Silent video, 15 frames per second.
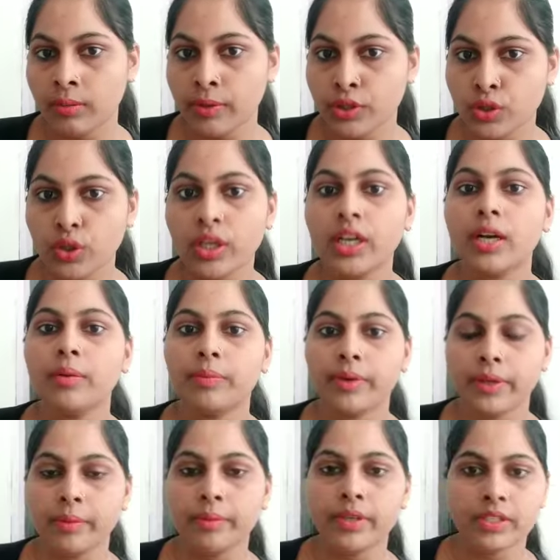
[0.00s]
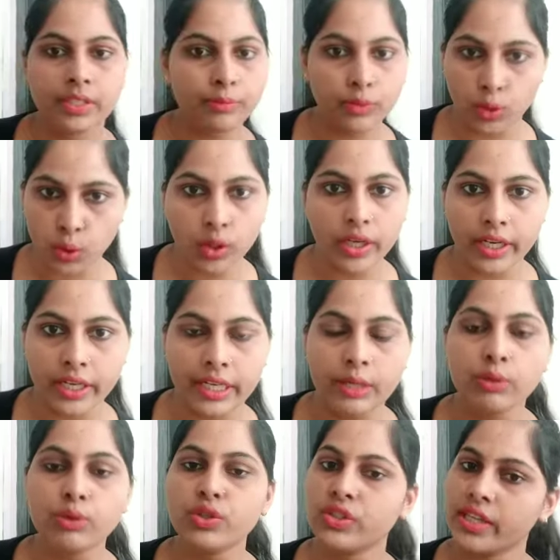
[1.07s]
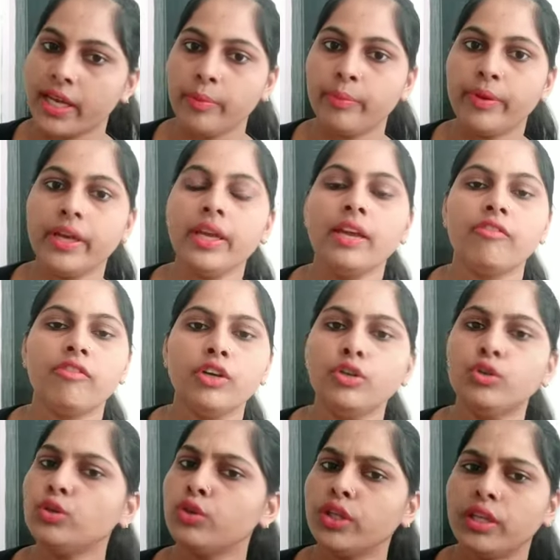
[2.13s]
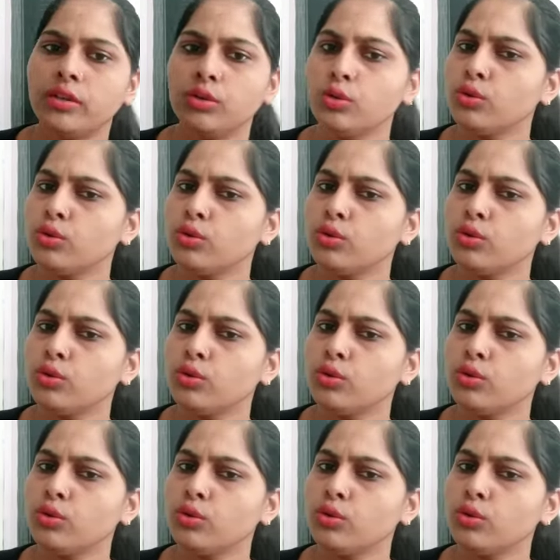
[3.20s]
बच्चों के कपड़े में जब धो रहे हैं उस टाइम पे वन टू टे,